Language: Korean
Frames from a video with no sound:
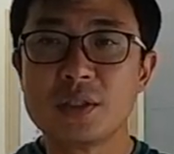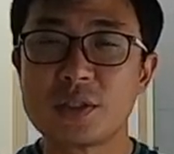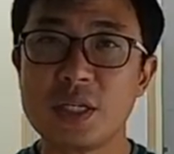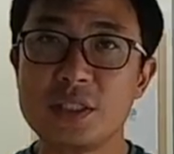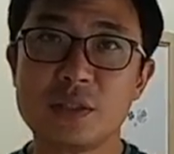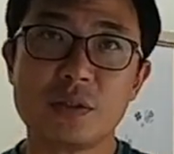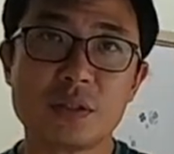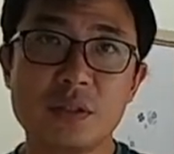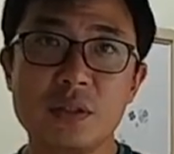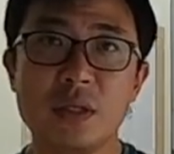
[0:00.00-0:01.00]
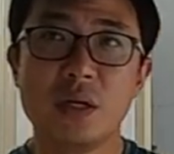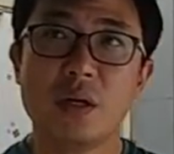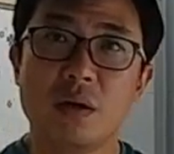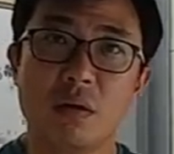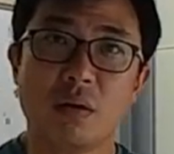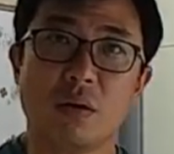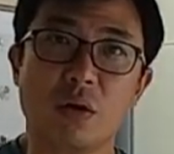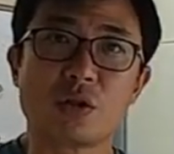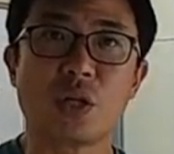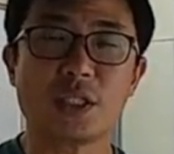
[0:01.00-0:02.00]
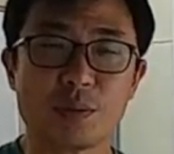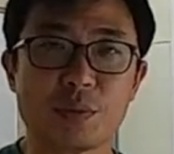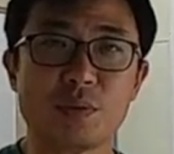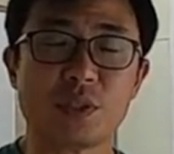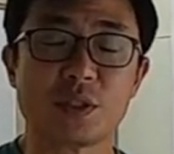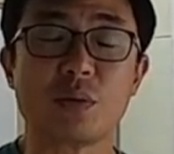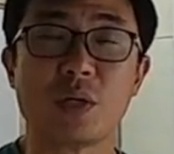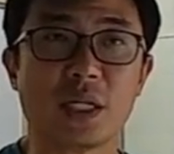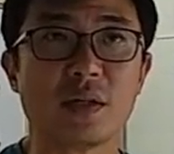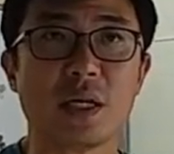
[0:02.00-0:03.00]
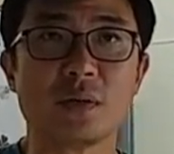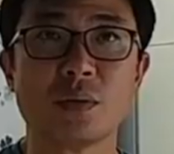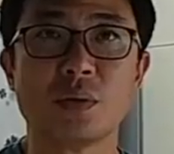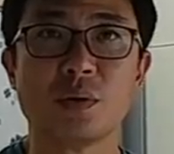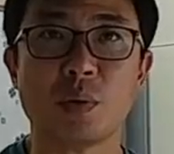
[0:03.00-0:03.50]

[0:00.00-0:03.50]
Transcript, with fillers: 천안 지역은 어떠한 제품을 시공을 하더라도